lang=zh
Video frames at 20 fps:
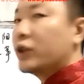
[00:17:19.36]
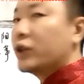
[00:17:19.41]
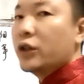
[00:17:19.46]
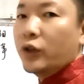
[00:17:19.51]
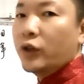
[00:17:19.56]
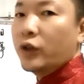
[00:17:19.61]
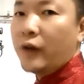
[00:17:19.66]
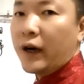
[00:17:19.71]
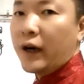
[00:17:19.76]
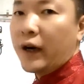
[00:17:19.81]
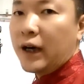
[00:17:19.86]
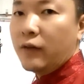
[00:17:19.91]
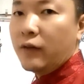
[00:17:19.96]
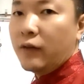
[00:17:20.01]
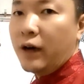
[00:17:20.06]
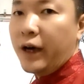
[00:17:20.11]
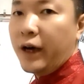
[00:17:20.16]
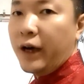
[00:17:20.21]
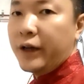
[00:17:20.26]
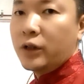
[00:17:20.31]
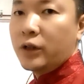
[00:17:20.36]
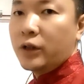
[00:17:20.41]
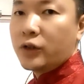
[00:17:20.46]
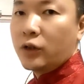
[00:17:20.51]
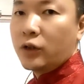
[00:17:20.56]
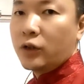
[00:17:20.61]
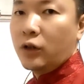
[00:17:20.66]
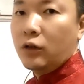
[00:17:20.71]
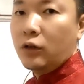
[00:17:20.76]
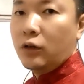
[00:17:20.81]
水法看外局的时
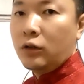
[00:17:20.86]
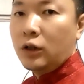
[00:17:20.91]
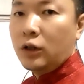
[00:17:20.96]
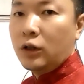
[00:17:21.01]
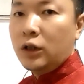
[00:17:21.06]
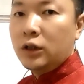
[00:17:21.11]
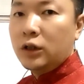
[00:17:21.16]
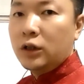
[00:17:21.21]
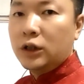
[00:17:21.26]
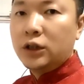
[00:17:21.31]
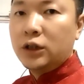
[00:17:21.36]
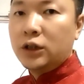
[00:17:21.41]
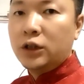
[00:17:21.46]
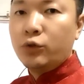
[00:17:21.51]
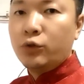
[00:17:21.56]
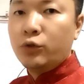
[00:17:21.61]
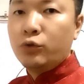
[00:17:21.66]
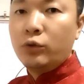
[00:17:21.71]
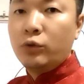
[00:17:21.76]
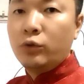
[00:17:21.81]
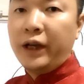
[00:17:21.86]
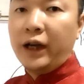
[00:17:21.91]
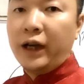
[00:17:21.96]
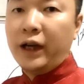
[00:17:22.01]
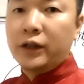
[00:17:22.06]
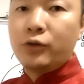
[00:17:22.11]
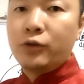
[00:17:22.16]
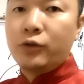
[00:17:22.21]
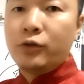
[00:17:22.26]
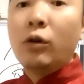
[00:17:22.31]
候，请记住两
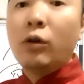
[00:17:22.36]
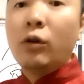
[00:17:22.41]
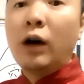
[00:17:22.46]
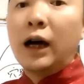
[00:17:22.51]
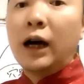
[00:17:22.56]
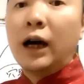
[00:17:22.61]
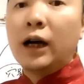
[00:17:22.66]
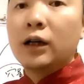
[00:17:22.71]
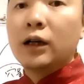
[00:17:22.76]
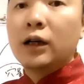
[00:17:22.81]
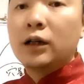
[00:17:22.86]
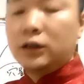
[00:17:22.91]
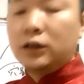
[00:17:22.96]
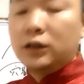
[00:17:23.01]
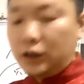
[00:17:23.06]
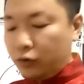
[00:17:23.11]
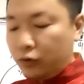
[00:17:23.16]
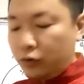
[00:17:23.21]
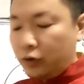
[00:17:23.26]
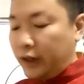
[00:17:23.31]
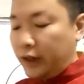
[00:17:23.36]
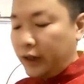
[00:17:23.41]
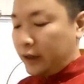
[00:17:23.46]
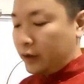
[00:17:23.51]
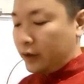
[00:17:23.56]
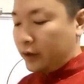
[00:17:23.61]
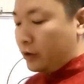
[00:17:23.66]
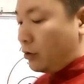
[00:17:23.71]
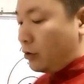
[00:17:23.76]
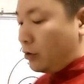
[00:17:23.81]
句话，请记住两
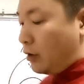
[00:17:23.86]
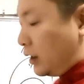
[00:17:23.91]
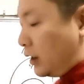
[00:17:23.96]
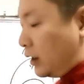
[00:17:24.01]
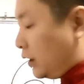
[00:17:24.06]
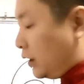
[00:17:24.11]
句话：